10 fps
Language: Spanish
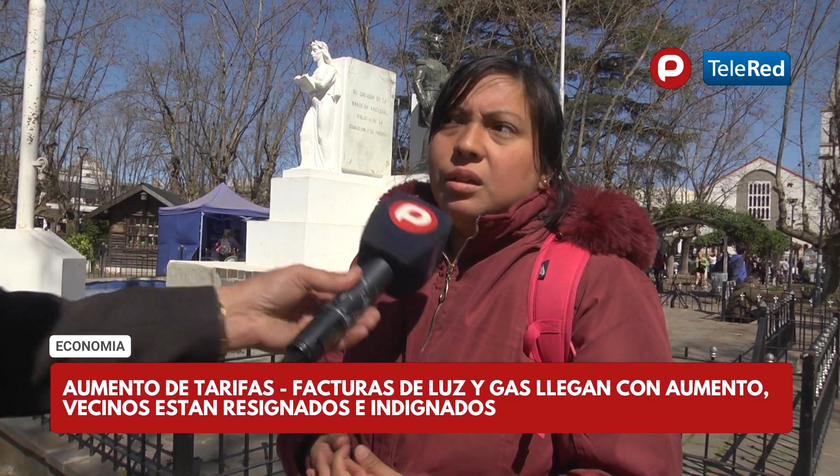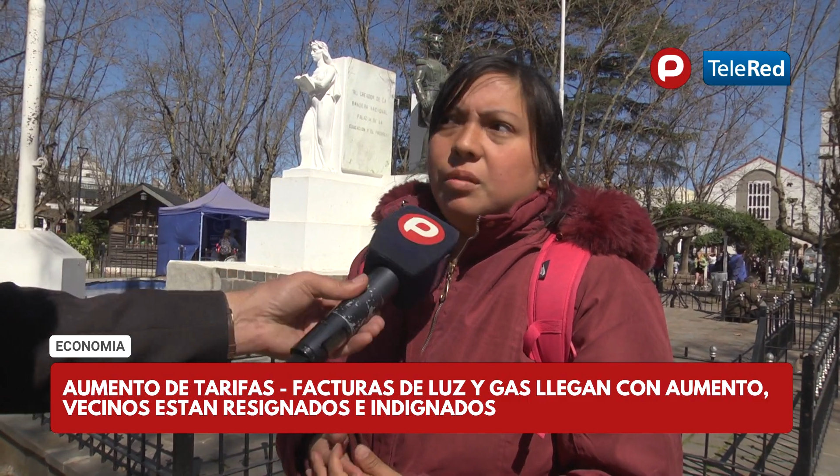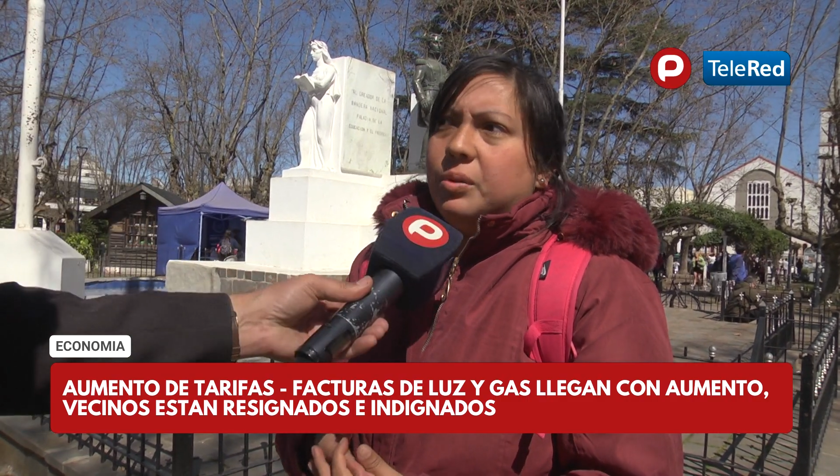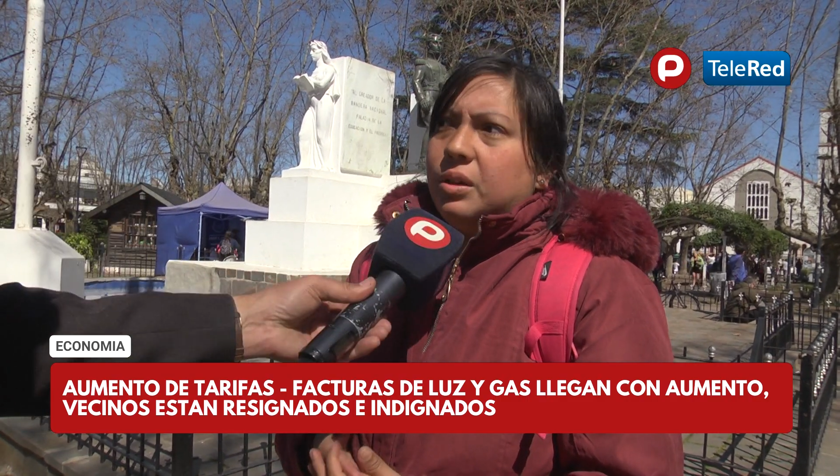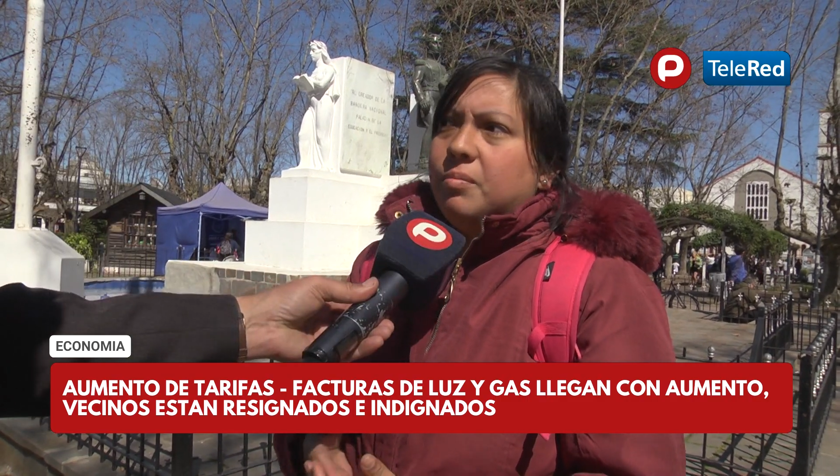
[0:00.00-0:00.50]

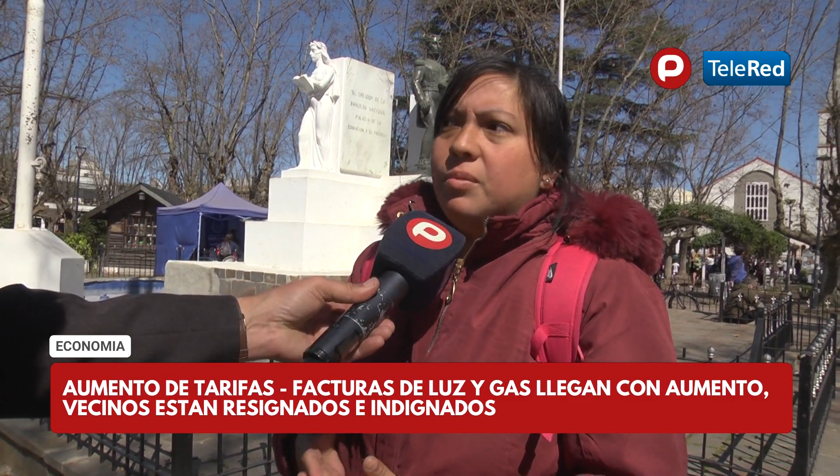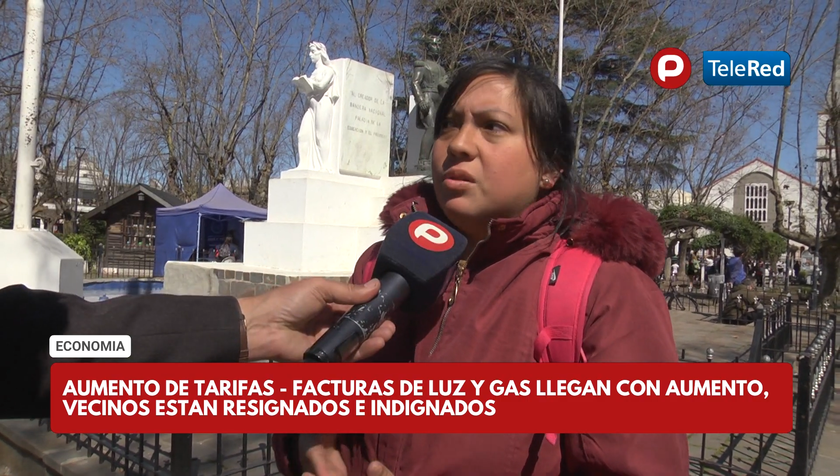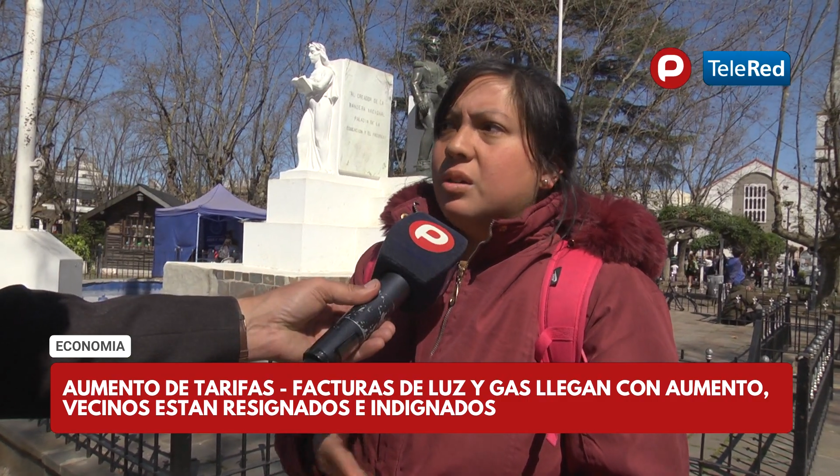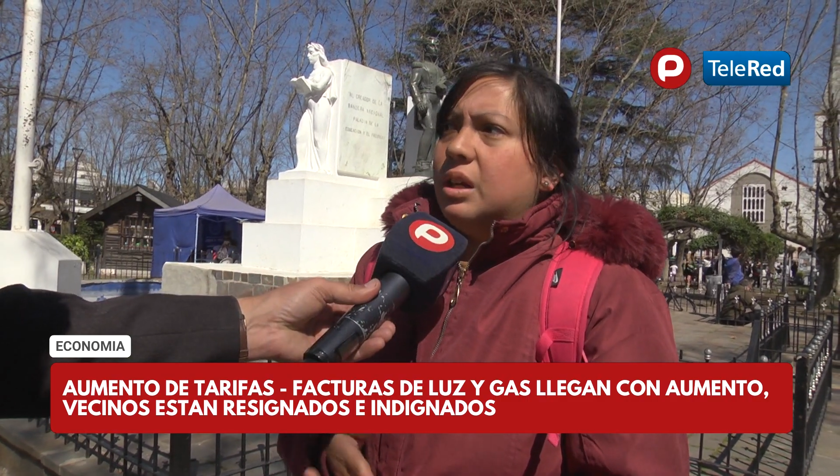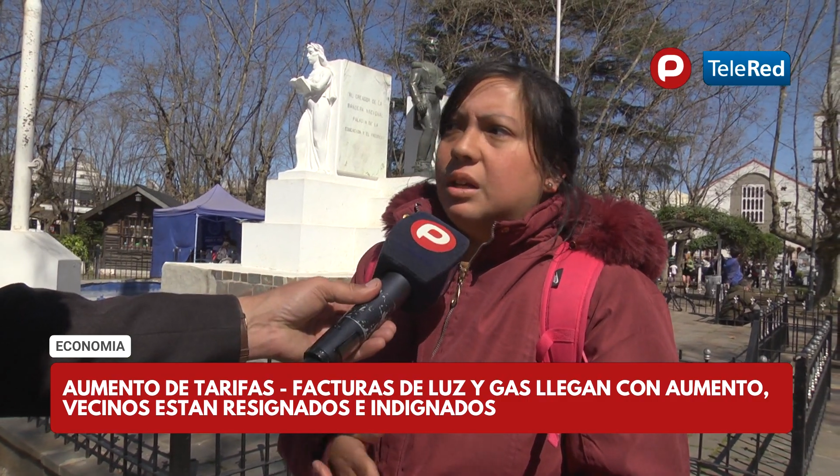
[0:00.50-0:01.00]
Y por
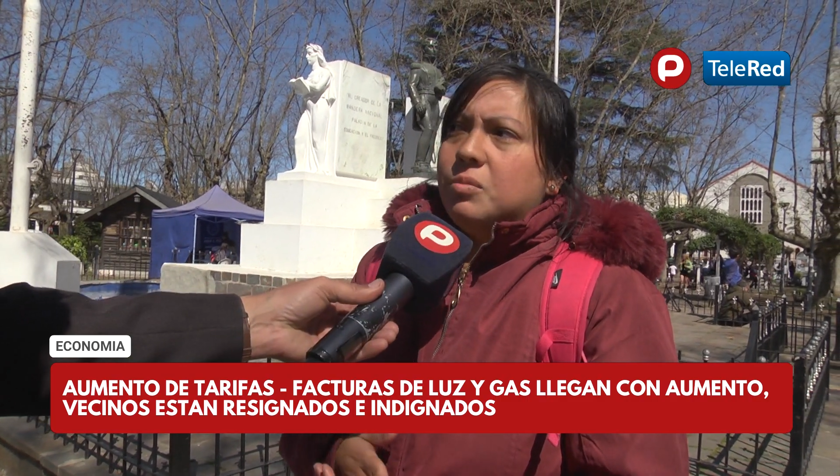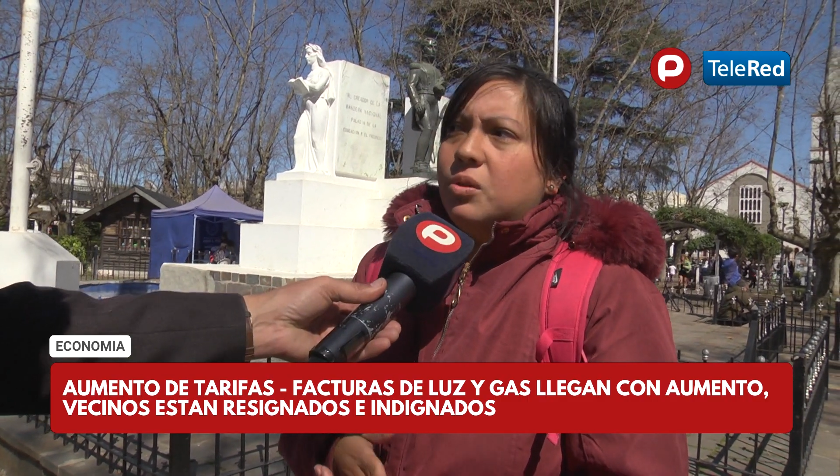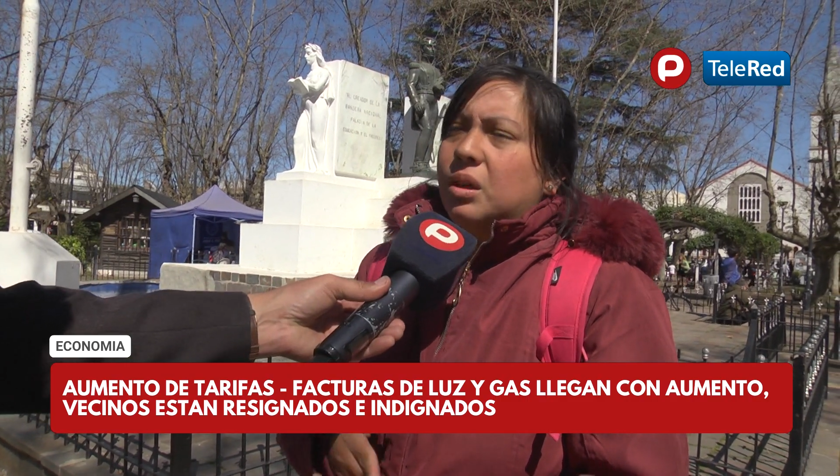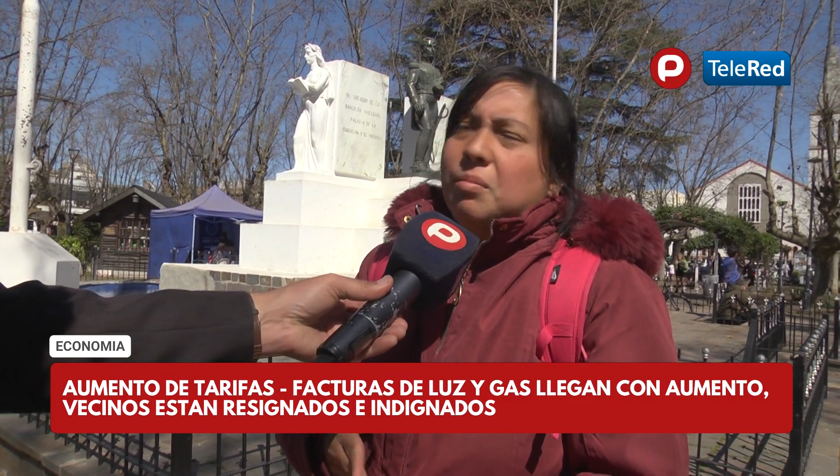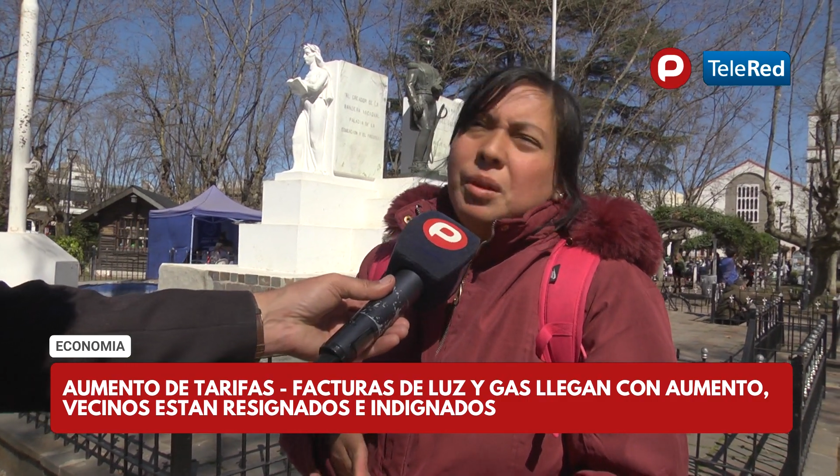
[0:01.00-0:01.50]
ejemplo,
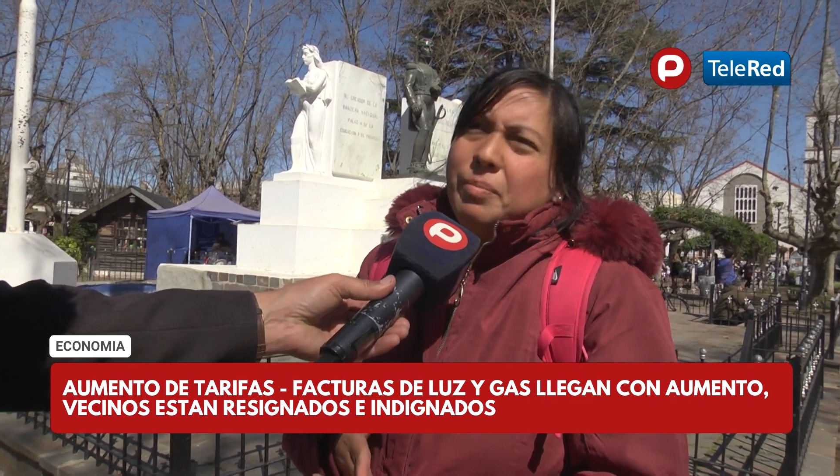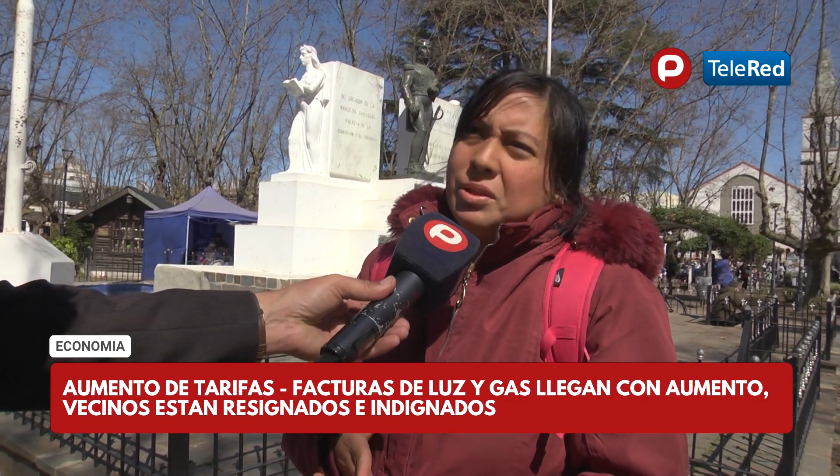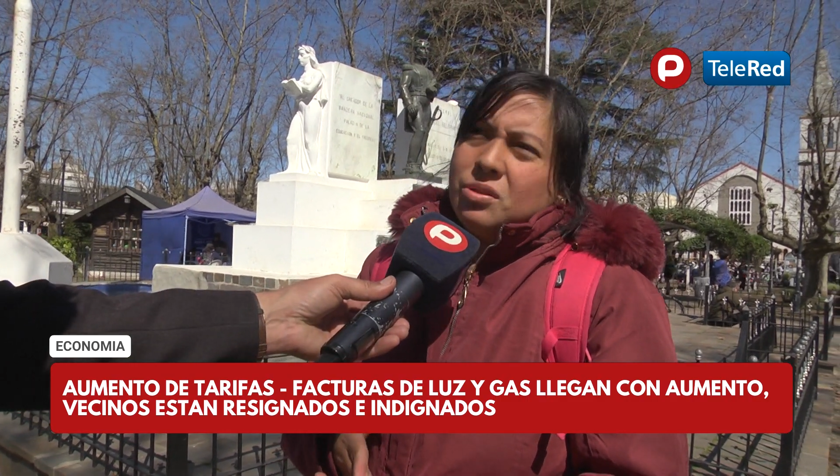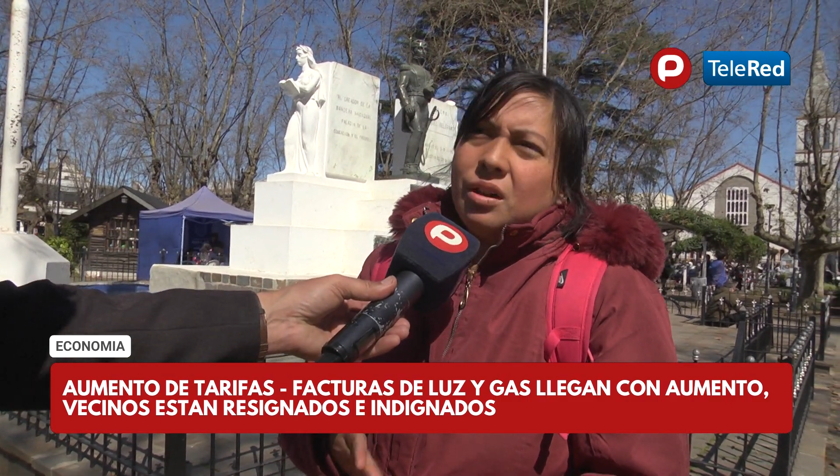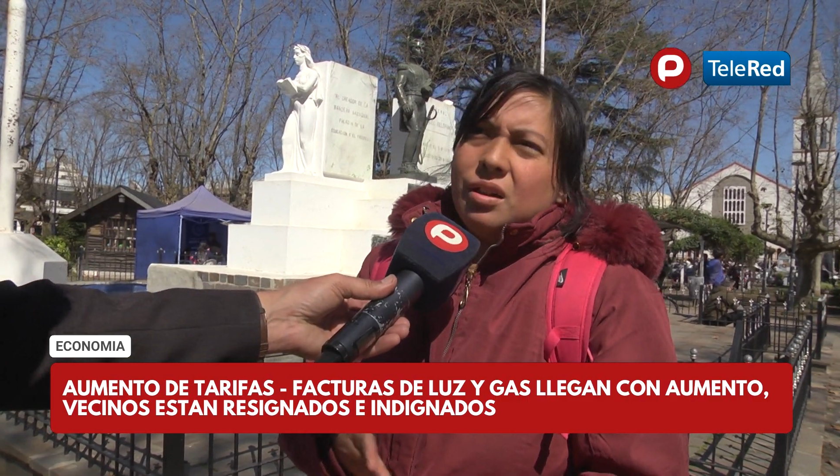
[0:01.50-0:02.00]
cargamos 10 mil
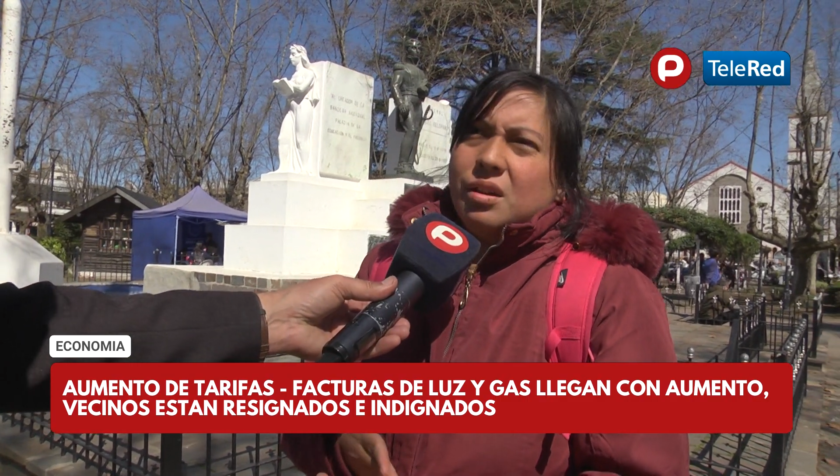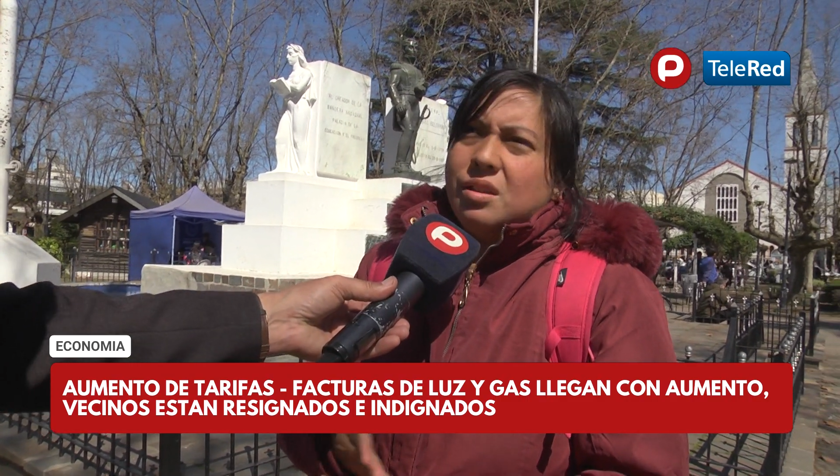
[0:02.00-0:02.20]
pesos cada